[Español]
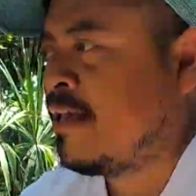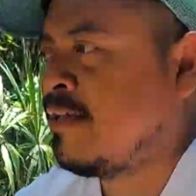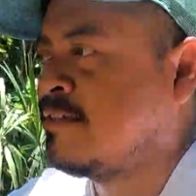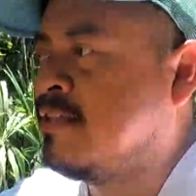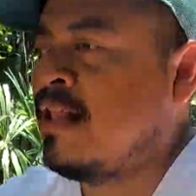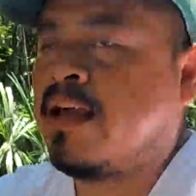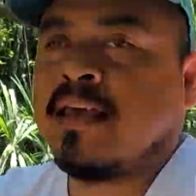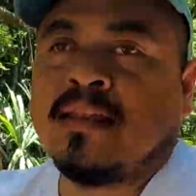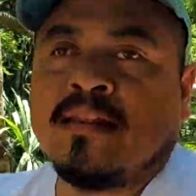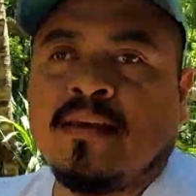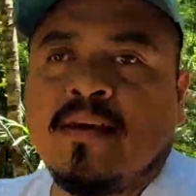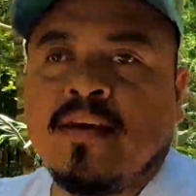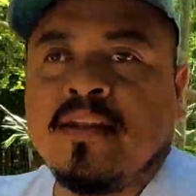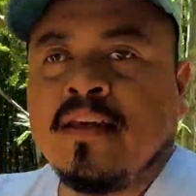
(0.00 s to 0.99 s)
es la que
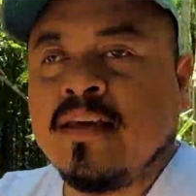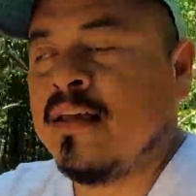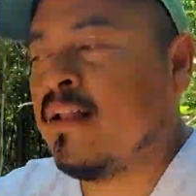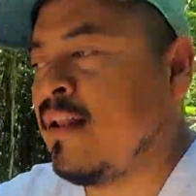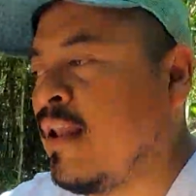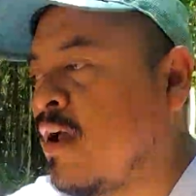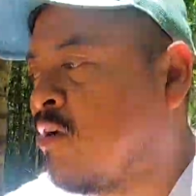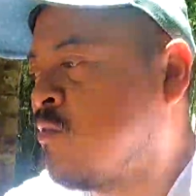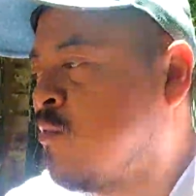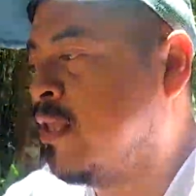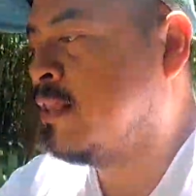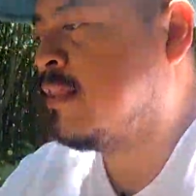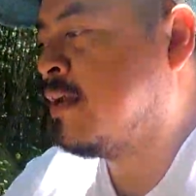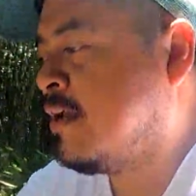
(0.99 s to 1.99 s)
tiene la
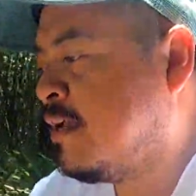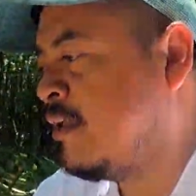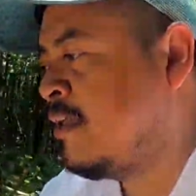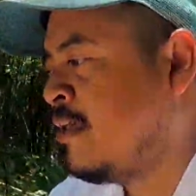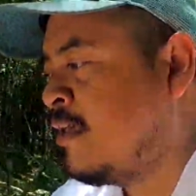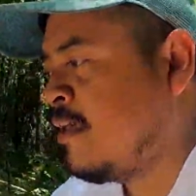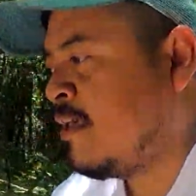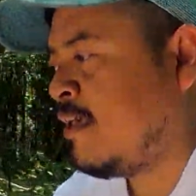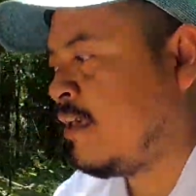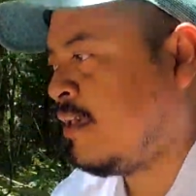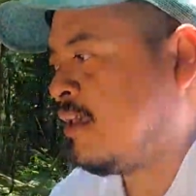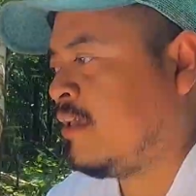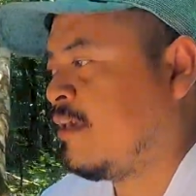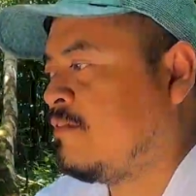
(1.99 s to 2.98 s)
cuenta
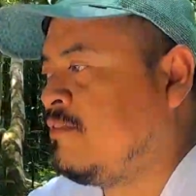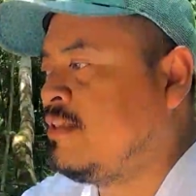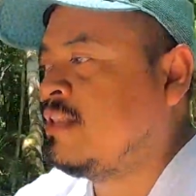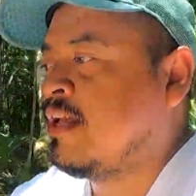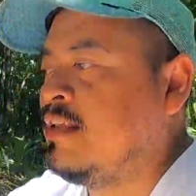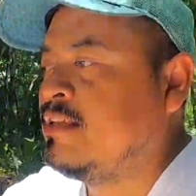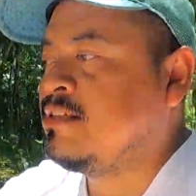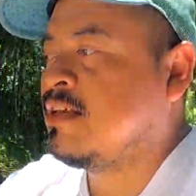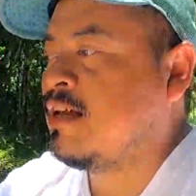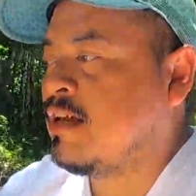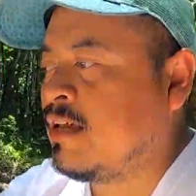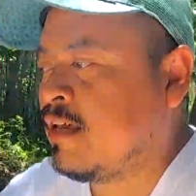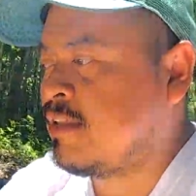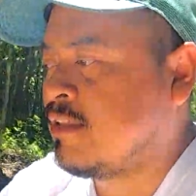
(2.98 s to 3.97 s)
eh, que
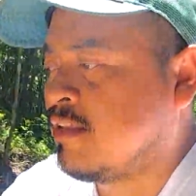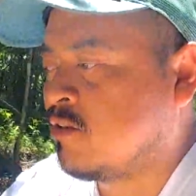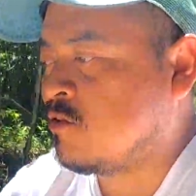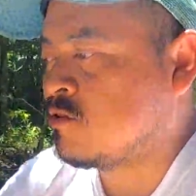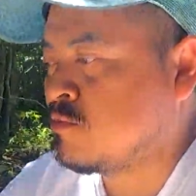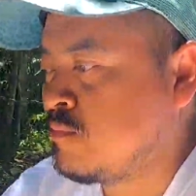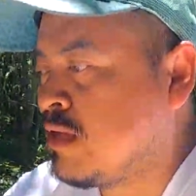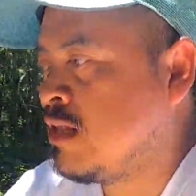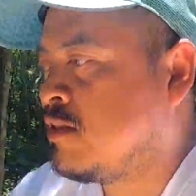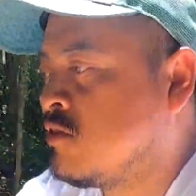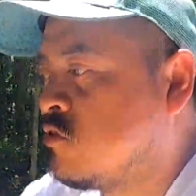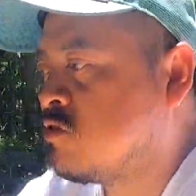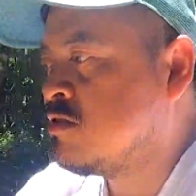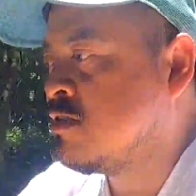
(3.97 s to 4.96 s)
finaliza en el
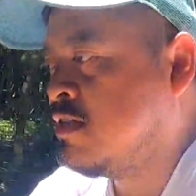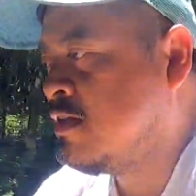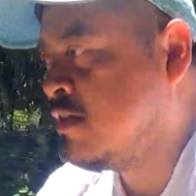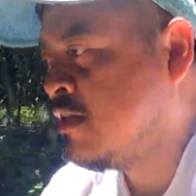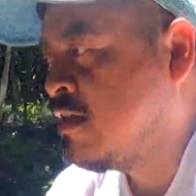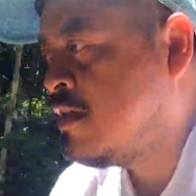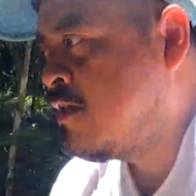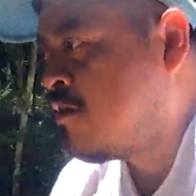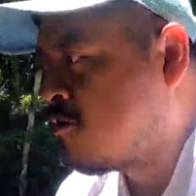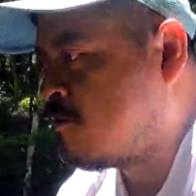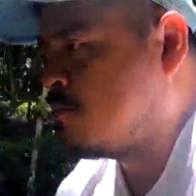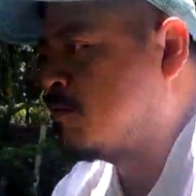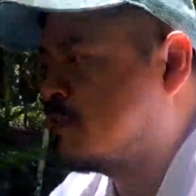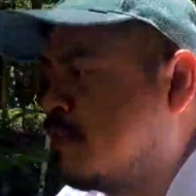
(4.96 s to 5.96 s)
2012
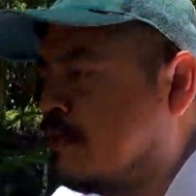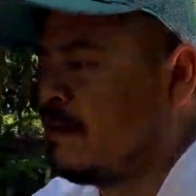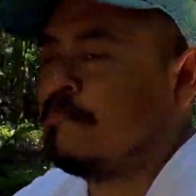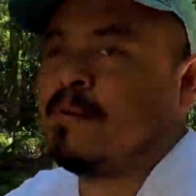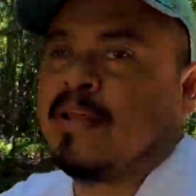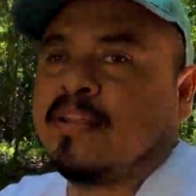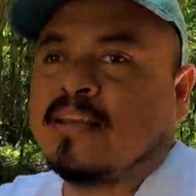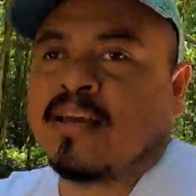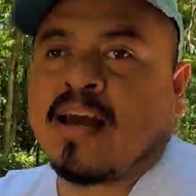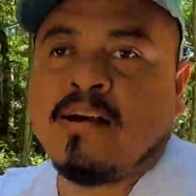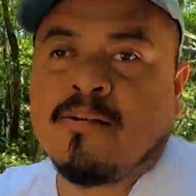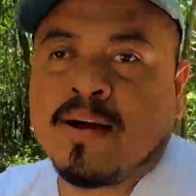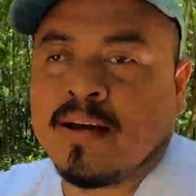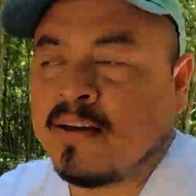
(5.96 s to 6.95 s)
como se
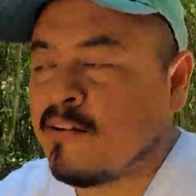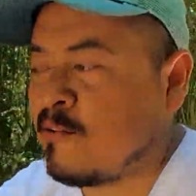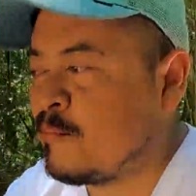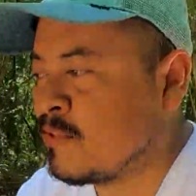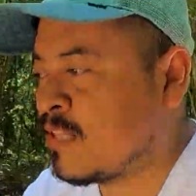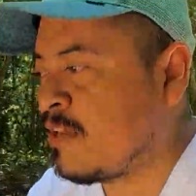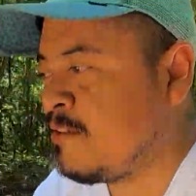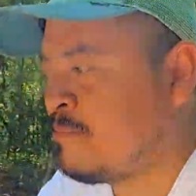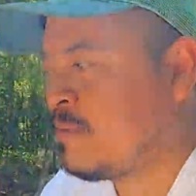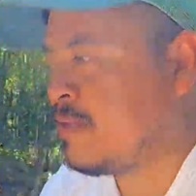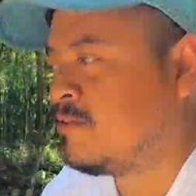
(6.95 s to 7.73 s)
platicaba, como saben